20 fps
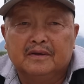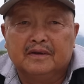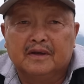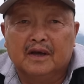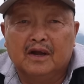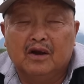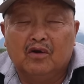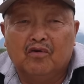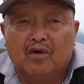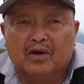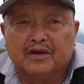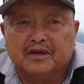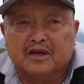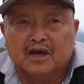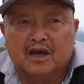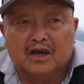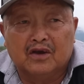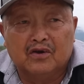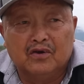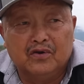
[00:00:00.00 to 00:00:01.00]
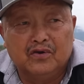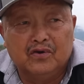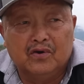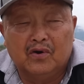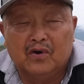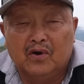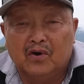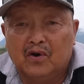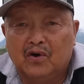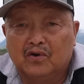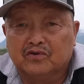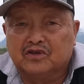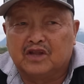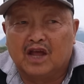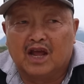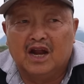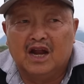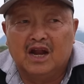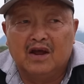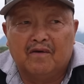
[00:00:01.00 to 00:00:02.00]
chế lúa chế ơi yếu
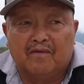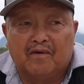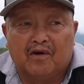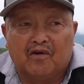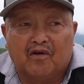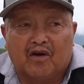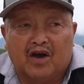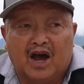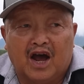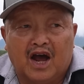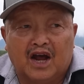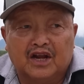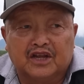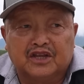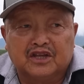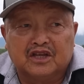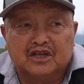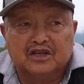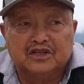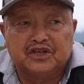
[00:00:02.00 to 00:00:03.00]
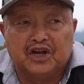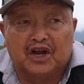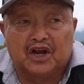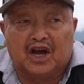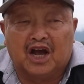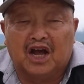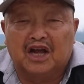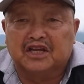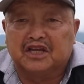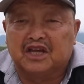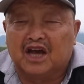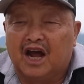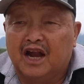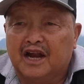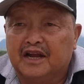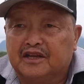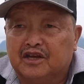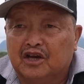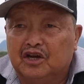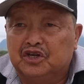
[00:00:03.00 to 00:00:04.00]
tế liệu và lọ ca chỉ chế cá chả
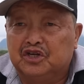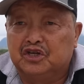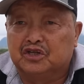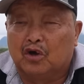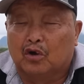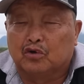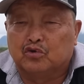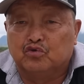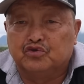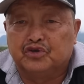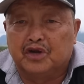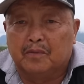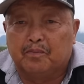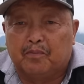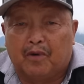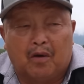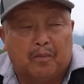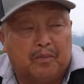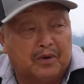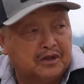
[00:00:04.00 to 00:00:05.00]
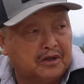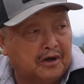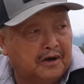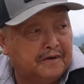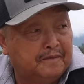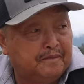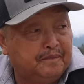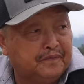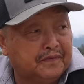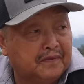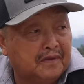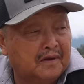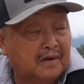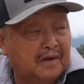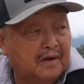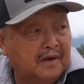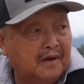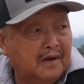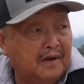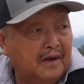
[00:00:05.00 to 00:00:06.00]
để chế ít tao tuần chế bỏ bắt tơ
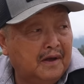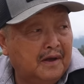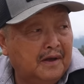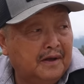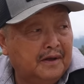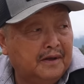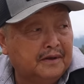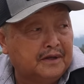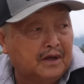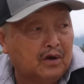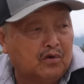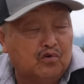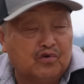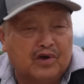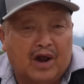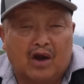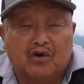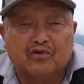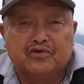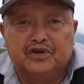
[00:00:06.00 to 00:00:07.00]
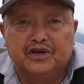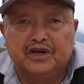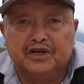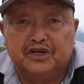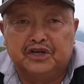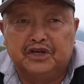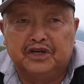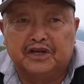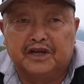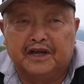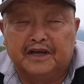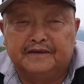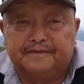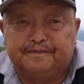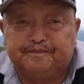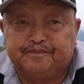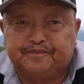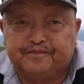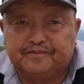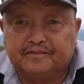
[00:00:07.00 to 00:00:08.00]
chế cũng nấu trên trì chế
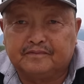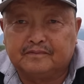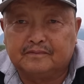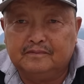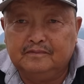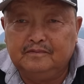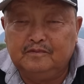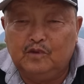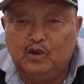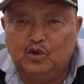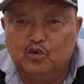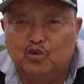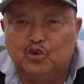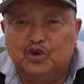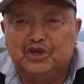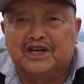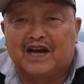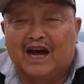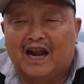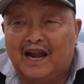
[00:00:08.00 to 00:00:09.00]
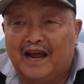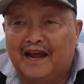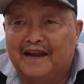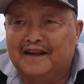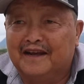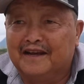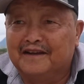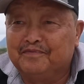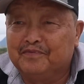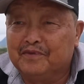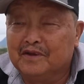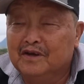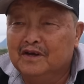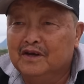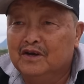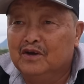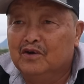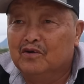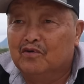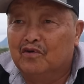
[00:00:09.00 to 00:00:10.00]
cũng chỉ cả lên này
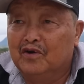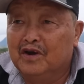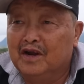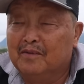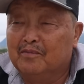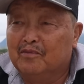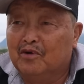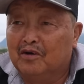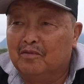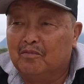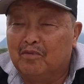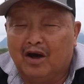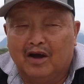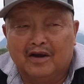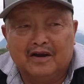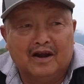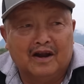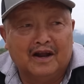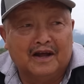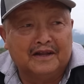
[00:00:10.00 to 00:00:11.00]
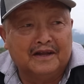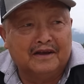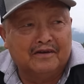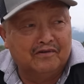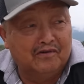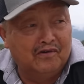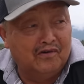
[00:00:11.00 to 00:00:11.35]
cũng nên muốn lo nữa là đi